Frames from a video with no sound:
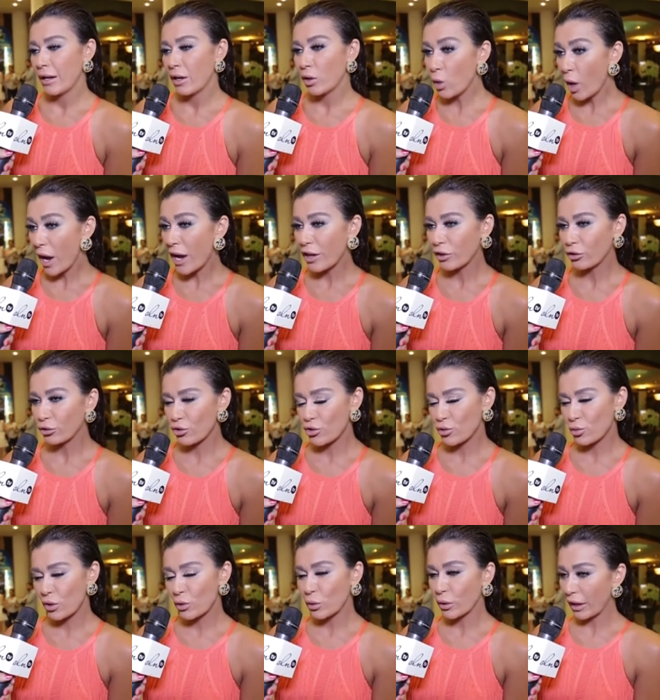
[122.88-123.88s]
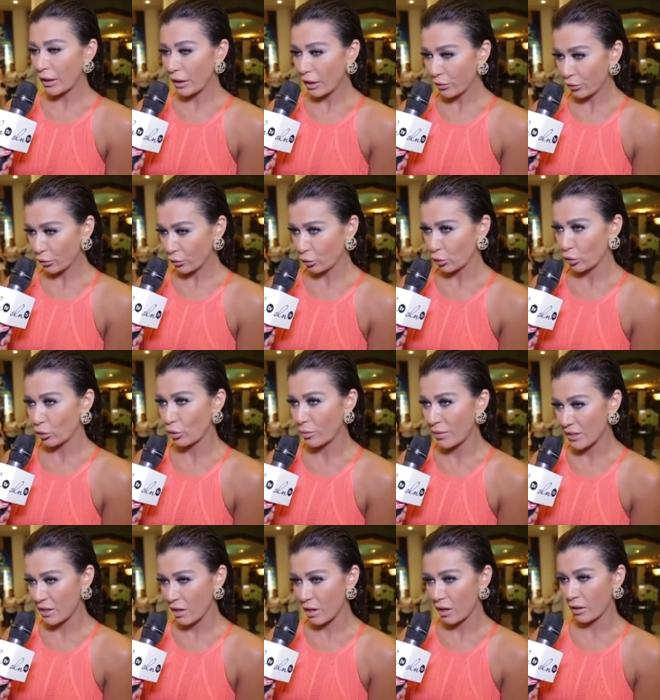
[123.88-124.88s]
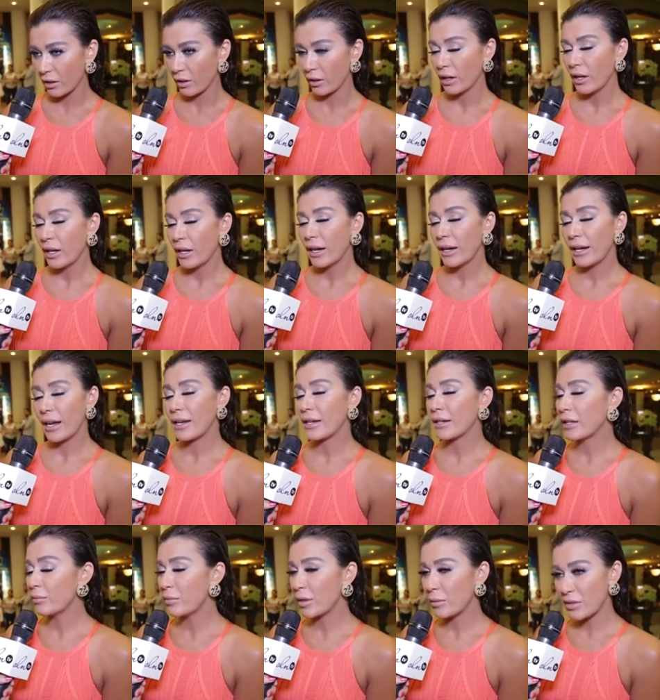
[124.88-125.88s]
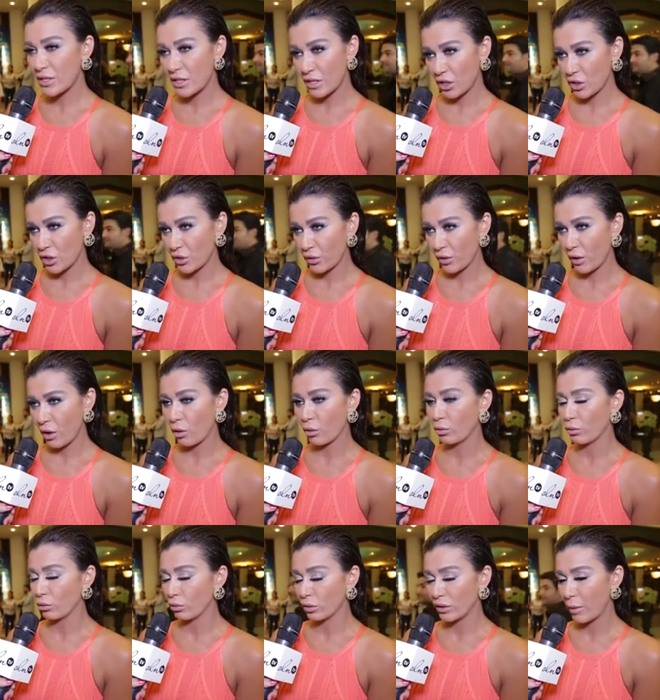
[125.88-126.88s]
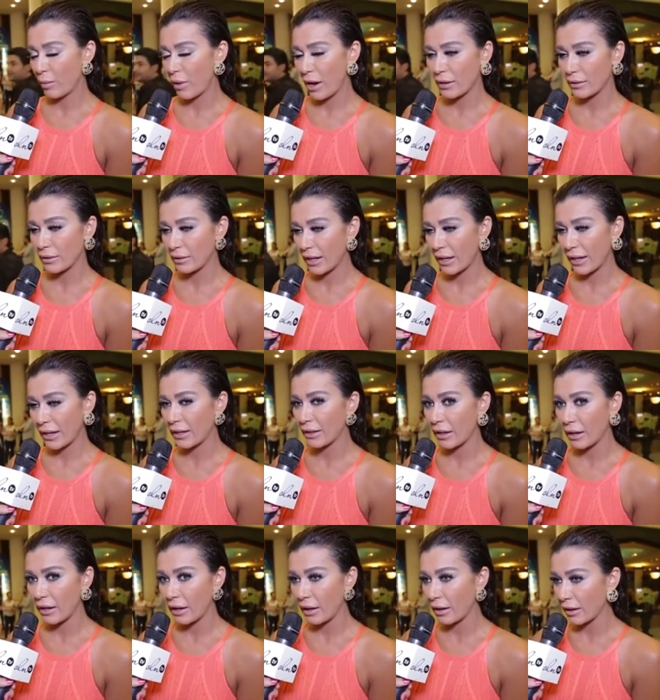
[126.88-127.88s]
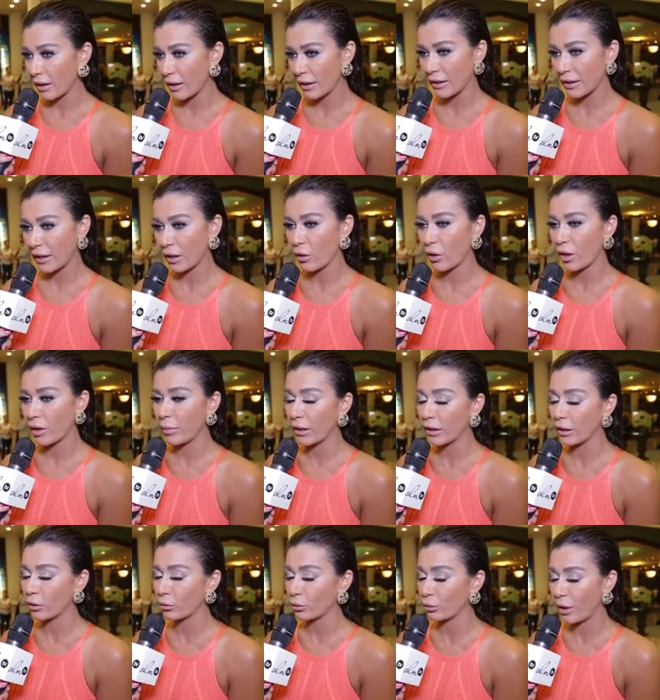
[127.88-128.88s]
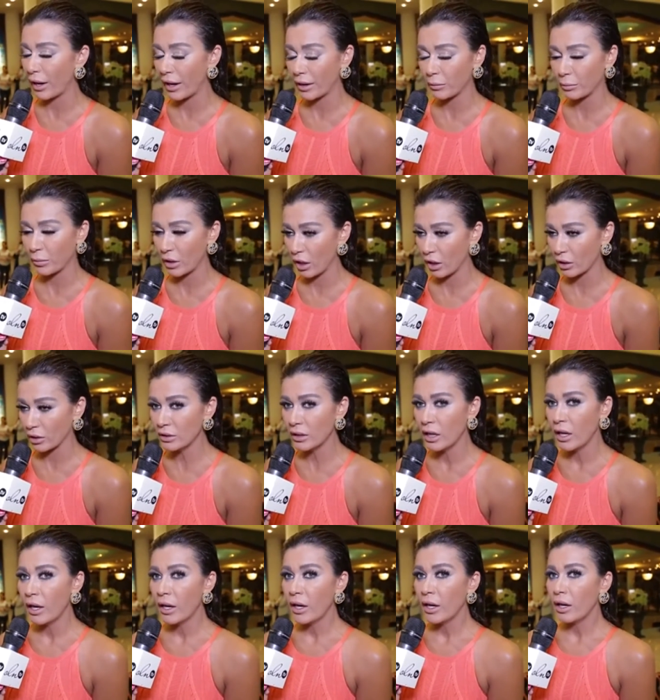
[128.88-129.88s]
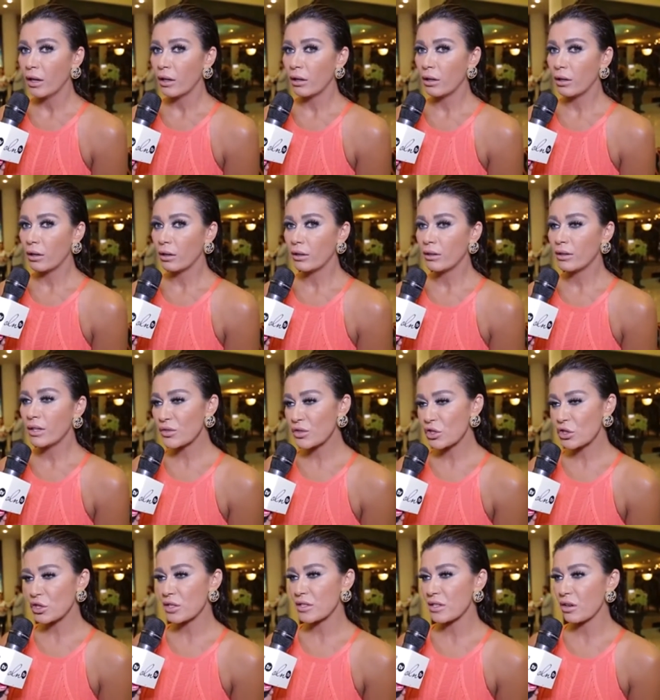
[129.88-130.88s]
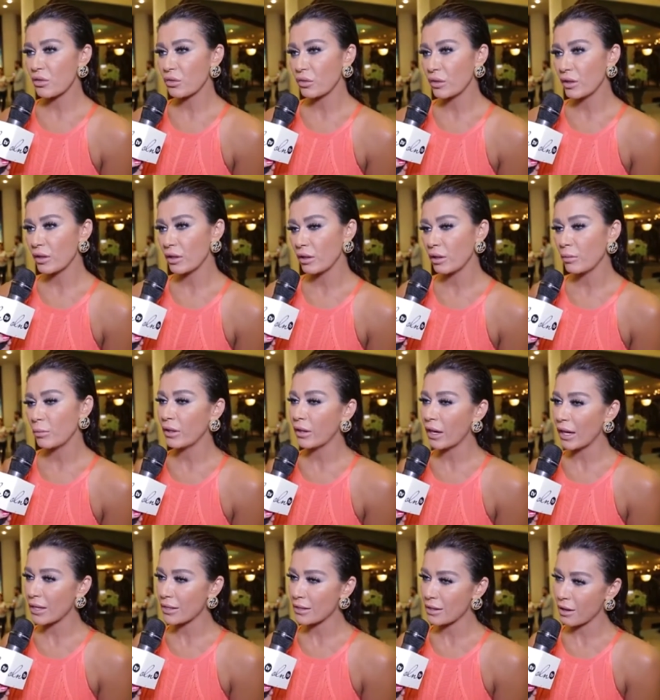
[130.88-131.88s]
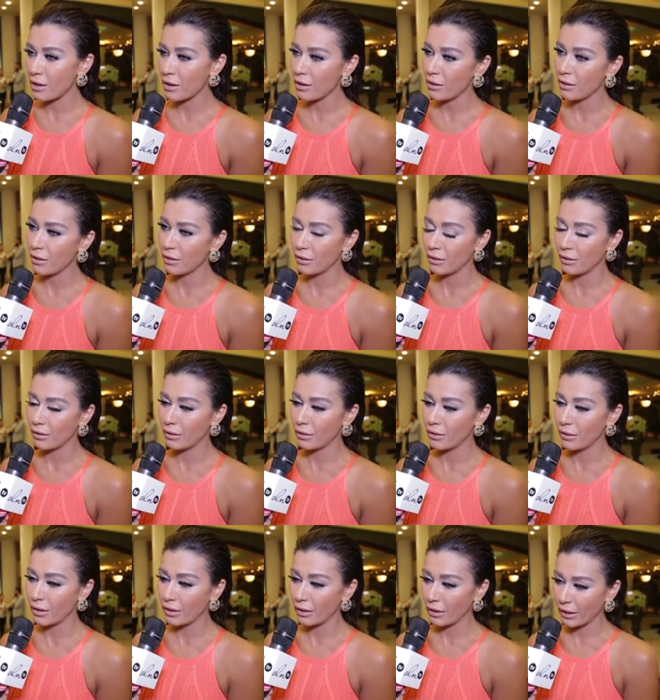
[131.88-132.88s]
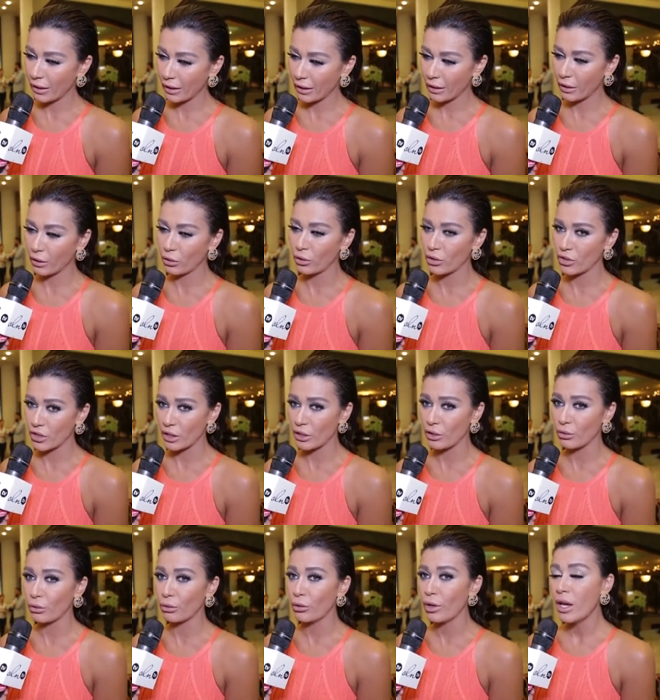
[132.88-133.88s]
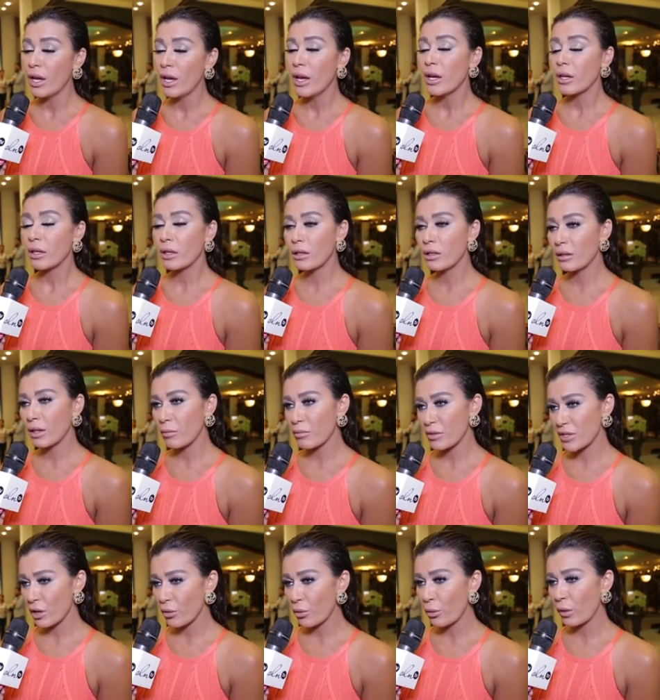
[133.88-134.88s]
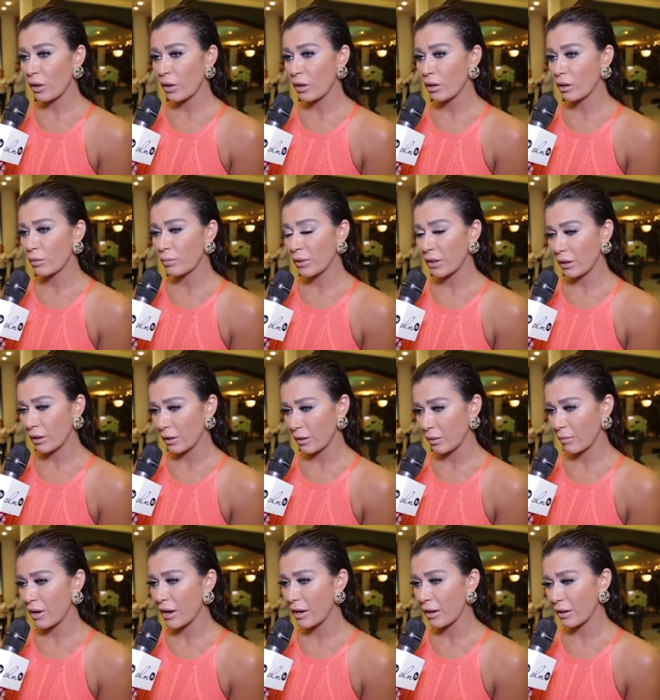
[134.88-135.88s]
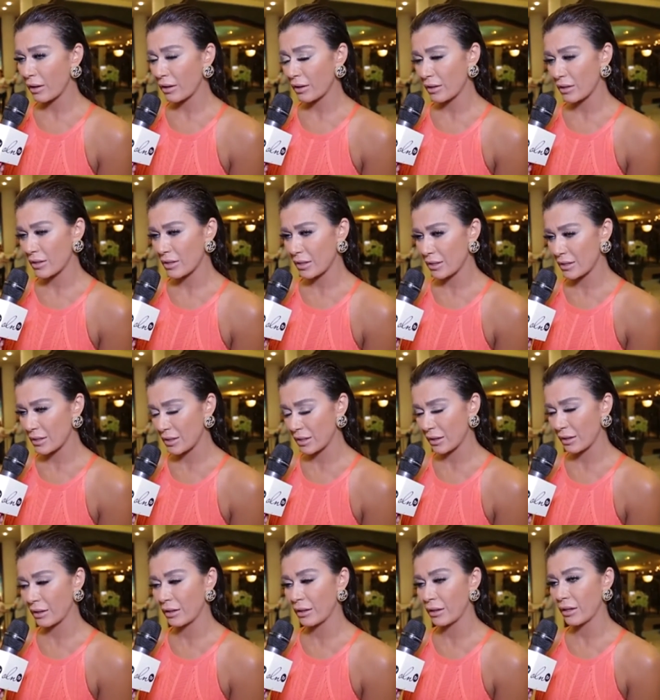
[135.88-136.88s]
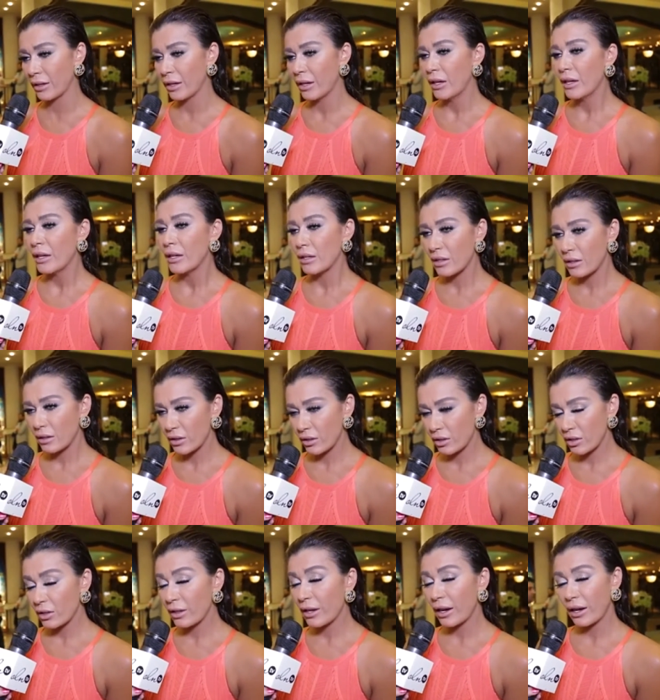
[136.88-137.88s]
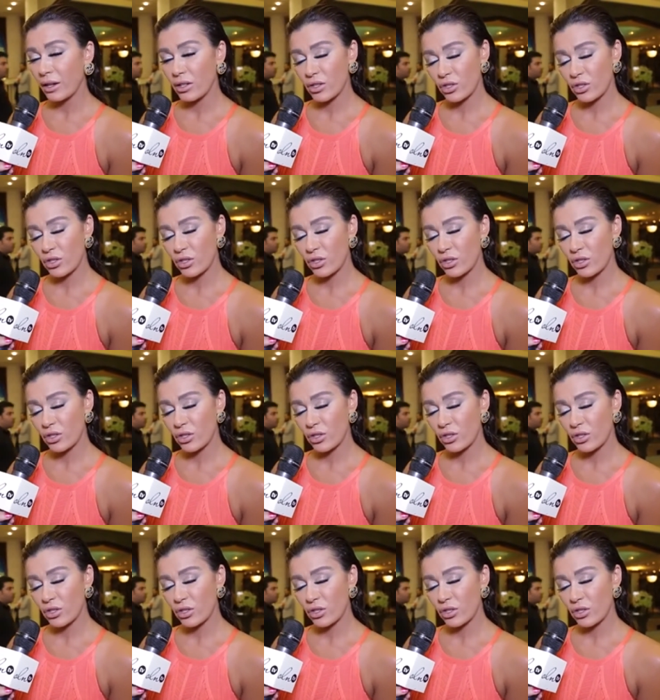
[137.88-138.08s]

روح على التصوير وكلفته مصاري لاني كنت بالمستشفى وطبعا دخلت على حراره 42 وقعدت بالارض آه، نفس الشيء صار في بعزا آه، خي شقيقه كنت عم صور مع الاستاذ آه، لا